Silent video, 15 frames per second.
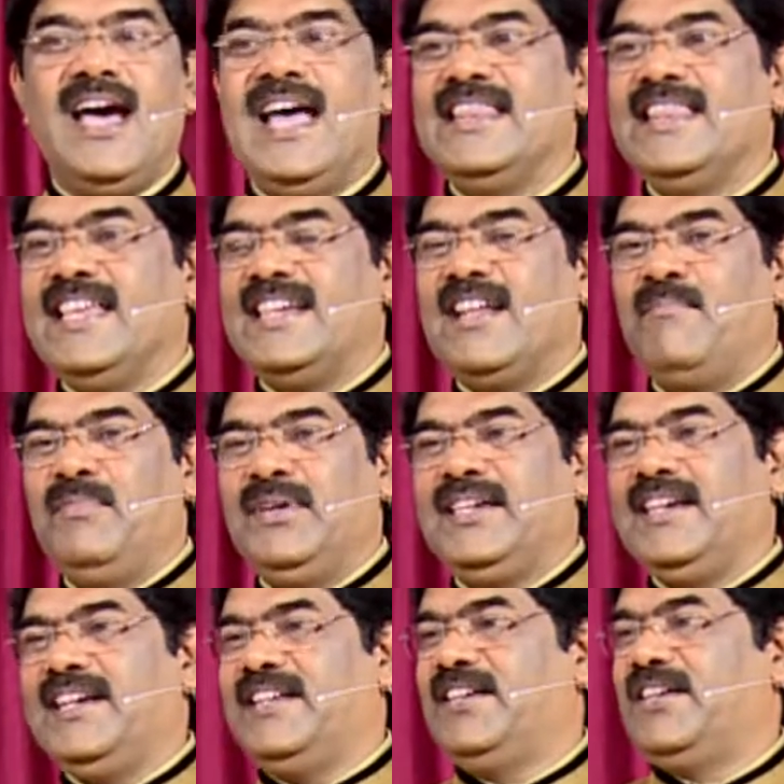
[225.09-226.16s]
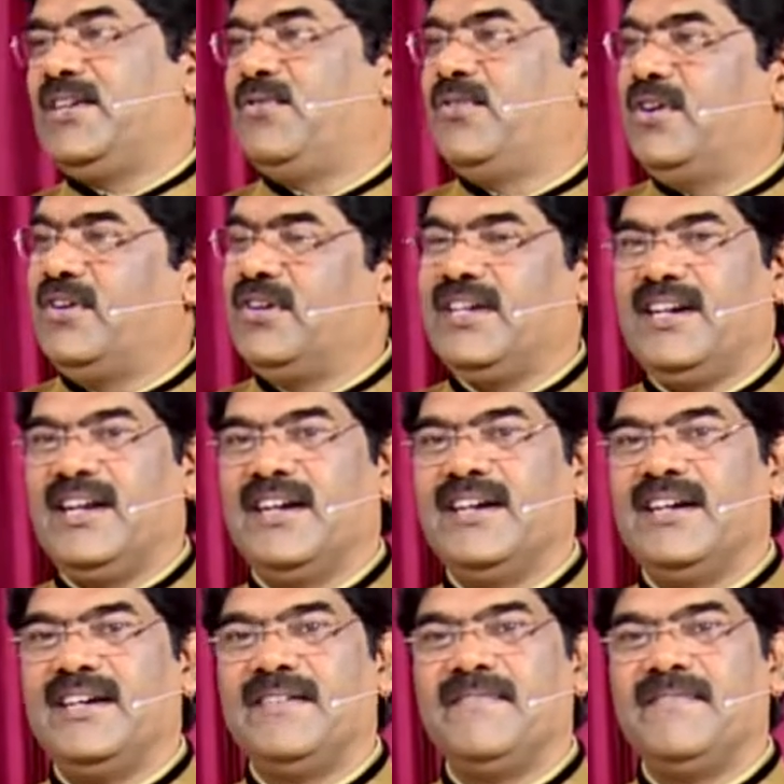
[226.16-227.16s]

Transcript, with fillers: அந்த நம்பிக்கையில் இருக்கிறவங்க இருக்கிறாங்க